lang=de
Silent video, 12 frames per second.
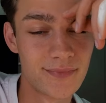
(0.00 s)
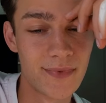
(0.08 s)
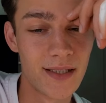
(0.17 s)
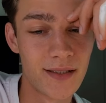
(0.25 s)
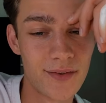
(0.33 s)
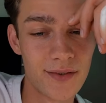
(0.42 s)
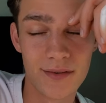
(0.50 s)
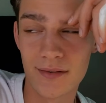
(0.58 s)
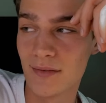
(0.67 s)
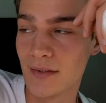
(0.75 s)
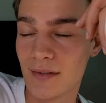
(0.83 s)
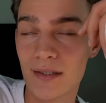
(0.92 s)
Nee, wir
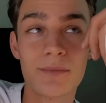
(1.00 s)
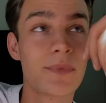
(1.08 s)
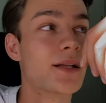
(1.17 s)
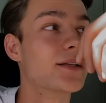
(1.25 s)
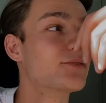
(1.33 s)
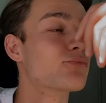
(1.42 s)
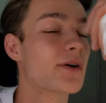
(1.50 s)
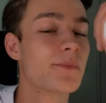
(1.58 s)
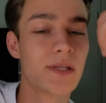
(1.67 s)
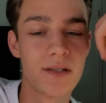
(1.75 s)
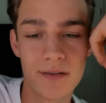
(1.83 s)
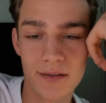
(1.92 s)
sind, wir sind hier in Berlin bei
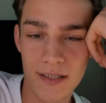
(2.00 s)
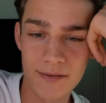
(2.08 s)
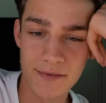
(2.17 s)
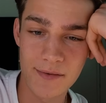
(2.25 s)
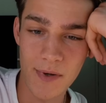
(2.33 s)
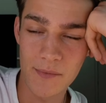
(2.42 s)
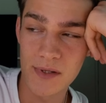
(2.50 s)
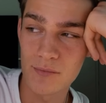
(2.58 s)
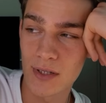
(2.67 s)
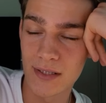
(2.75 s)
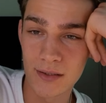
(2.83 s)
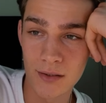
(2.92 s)
mir. Jetzt sind wir bei mir
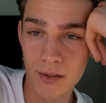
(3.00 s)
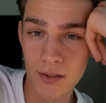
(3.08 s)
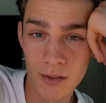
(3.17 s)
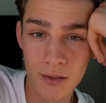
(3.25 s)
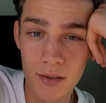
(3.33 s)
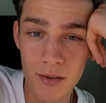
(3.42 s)
in Berlin.